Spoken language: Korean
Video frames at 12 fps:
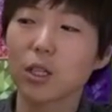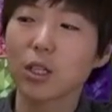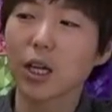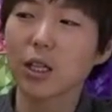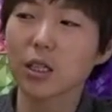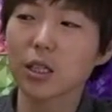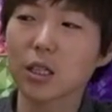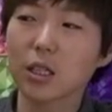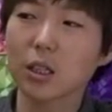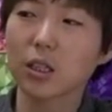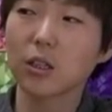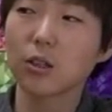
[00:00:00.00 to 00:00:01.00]
하나씩
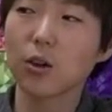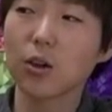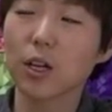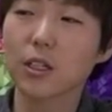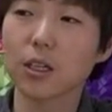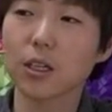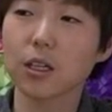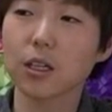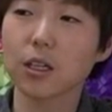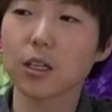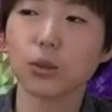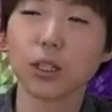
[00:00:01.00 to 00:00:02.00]
들어간
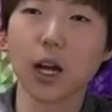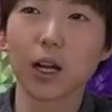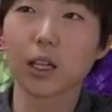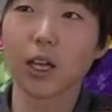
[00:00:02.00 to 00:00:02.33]
상태로 다